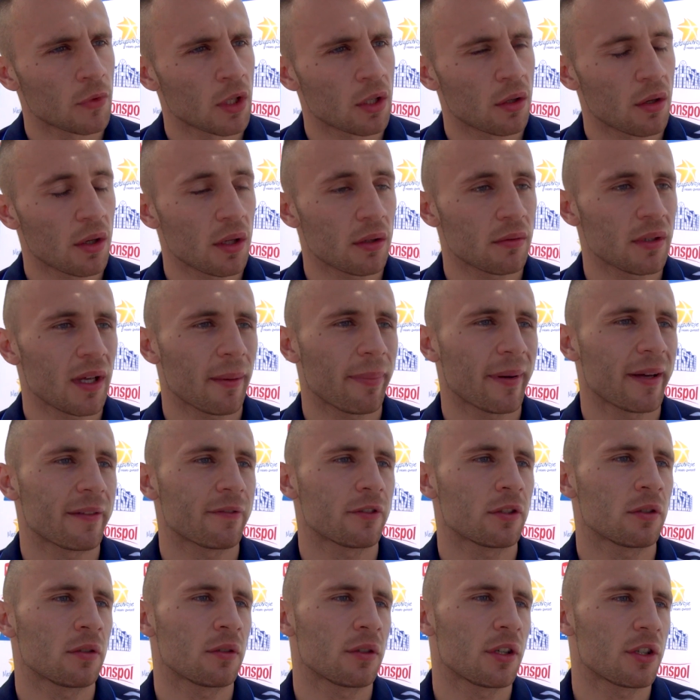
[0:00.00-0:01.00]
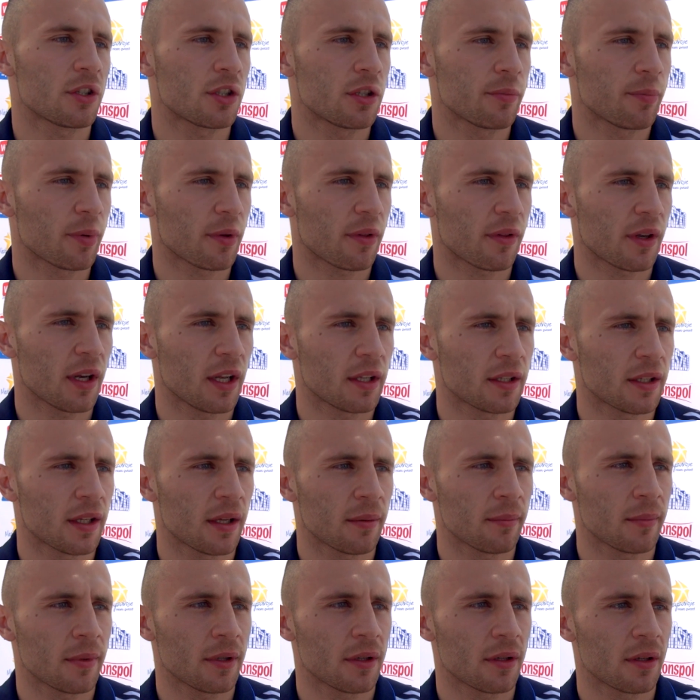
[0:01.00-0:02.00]
No, na pewno, jeśli pod
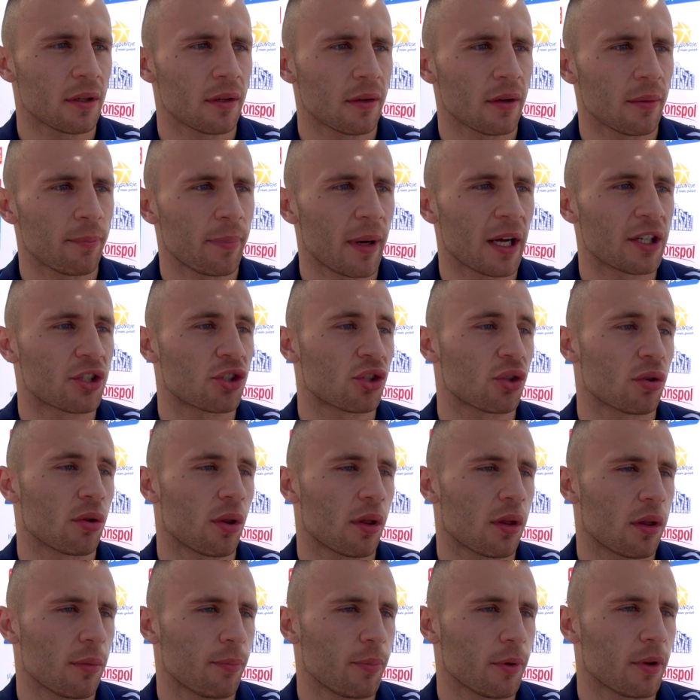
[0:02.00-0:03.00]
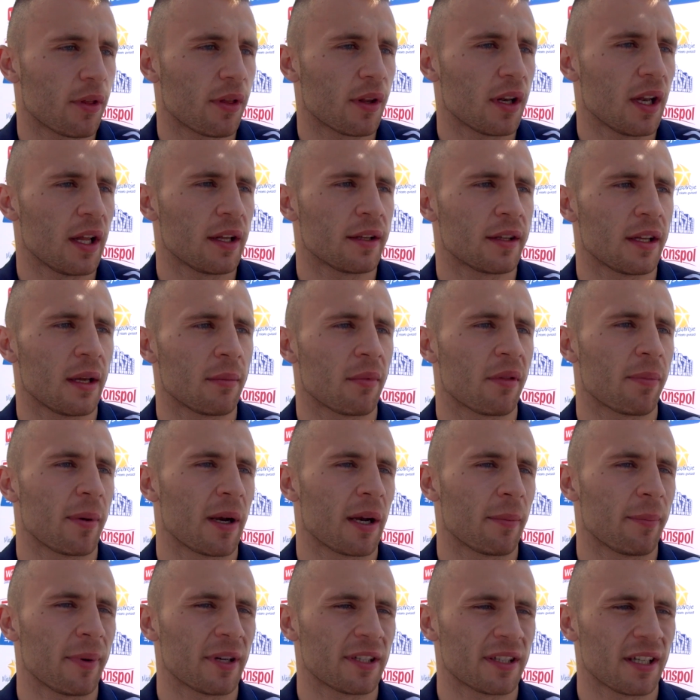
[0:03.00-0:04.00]
względem, y, patrząc pod względem
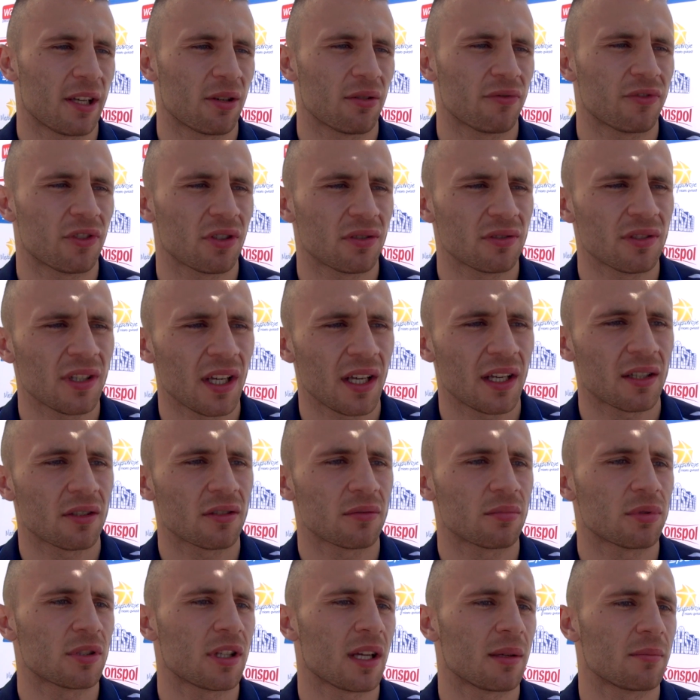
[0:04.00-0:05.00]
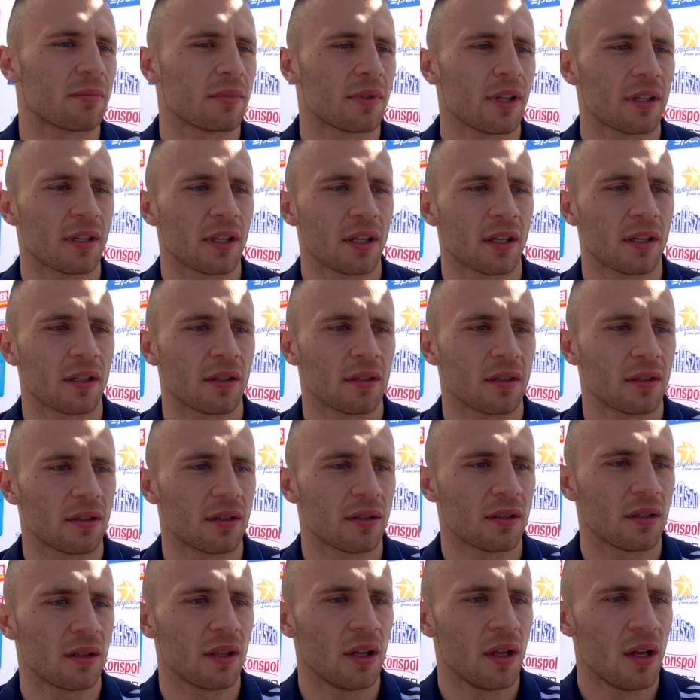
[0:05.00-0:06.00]
sparring partnerów, to nie, no bo tam jednak
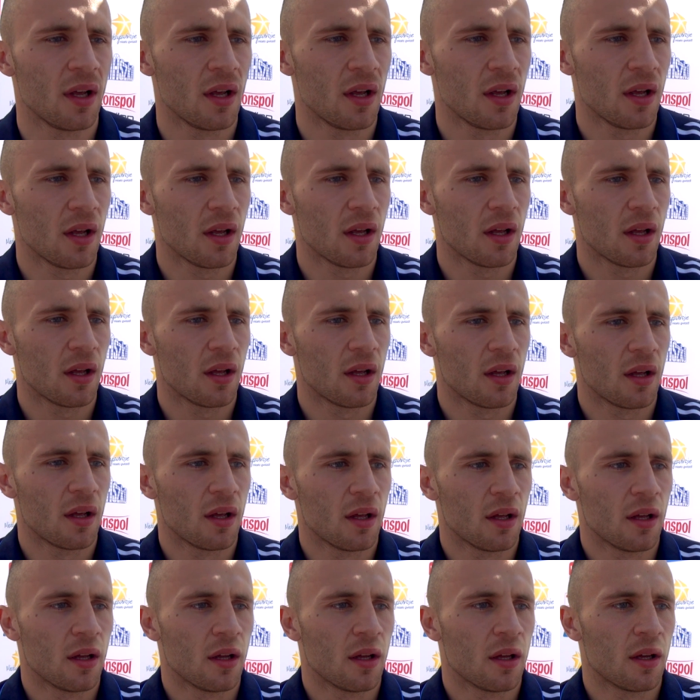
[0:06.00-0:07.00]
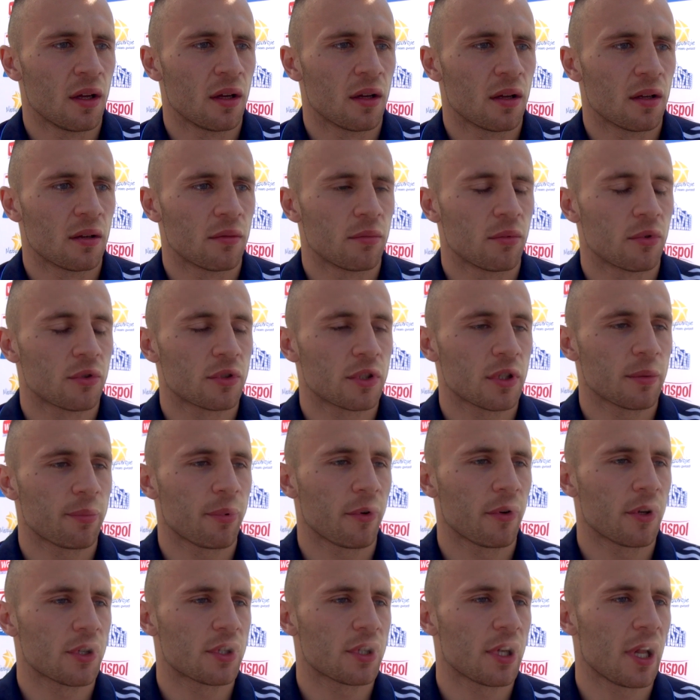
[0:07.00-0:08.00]
y, można
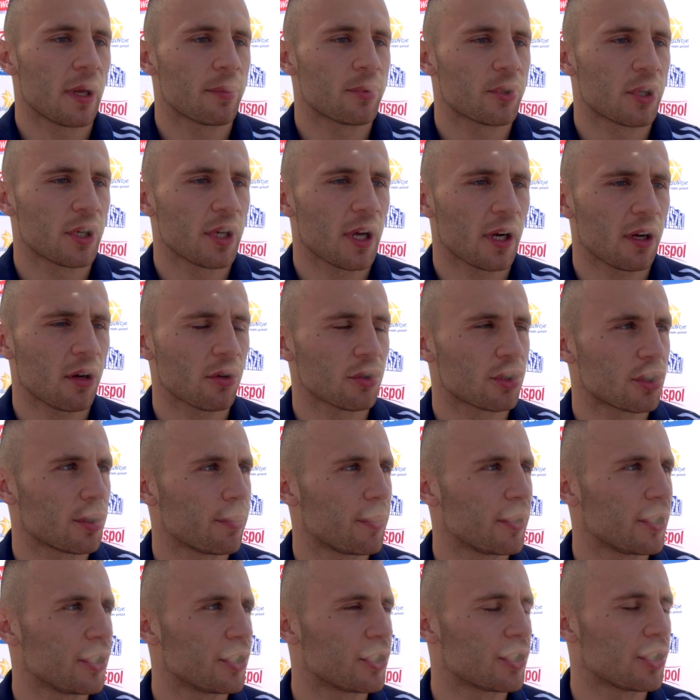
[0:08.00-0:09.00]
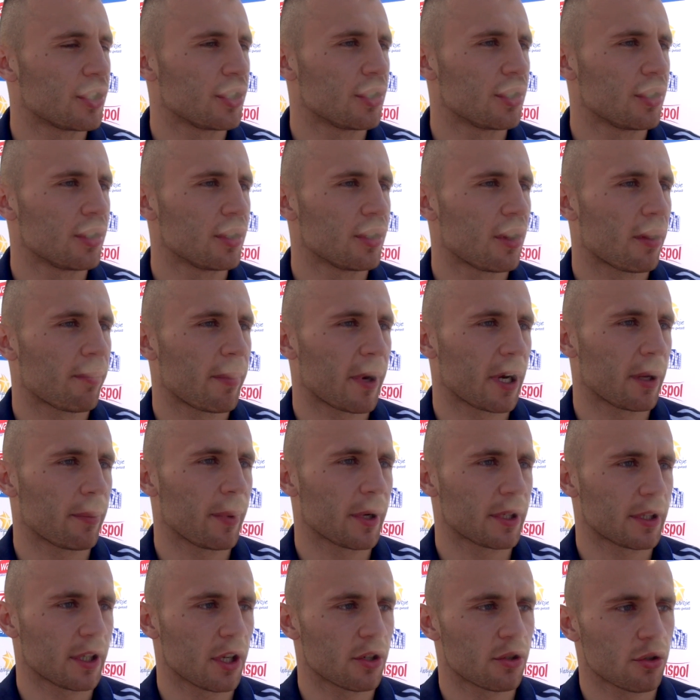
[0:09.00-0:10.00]
powiedzieć, lepszej jakości byli ci sparring
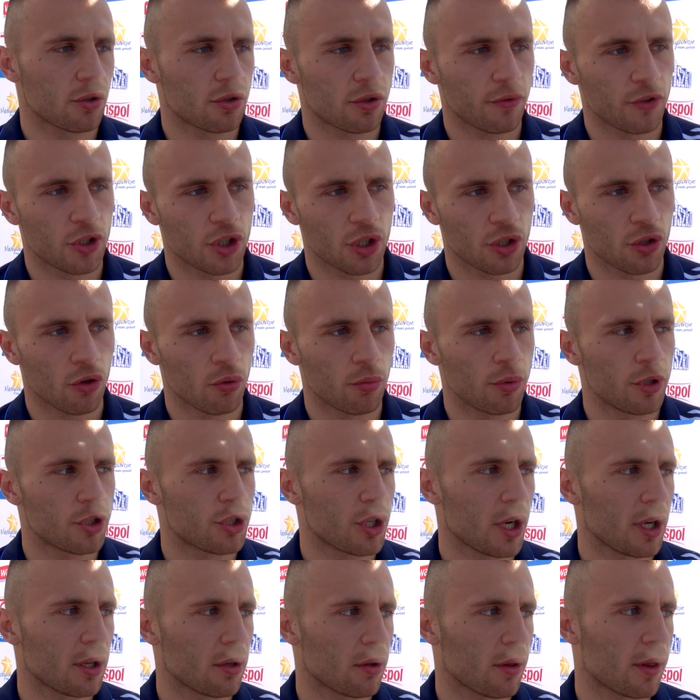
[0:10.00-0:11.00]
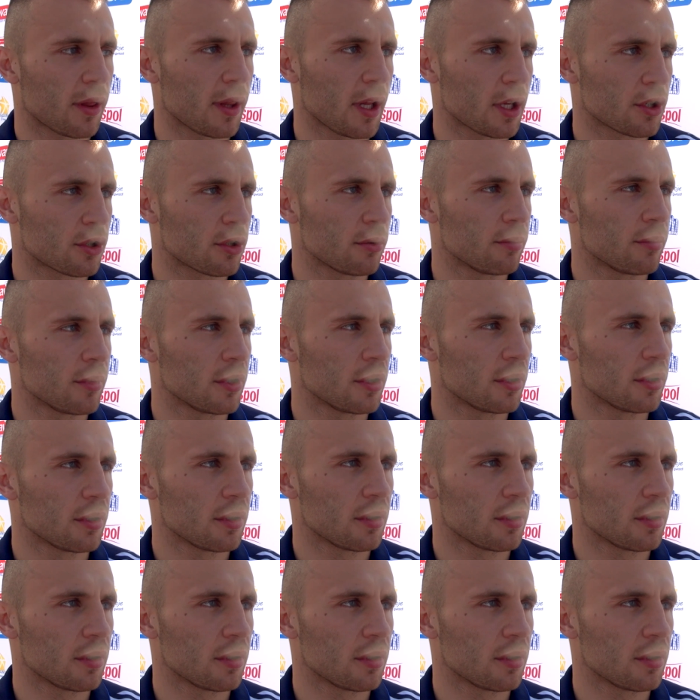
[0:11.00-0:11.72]
partnerzy, oczywiście nie ubliżając naszym y,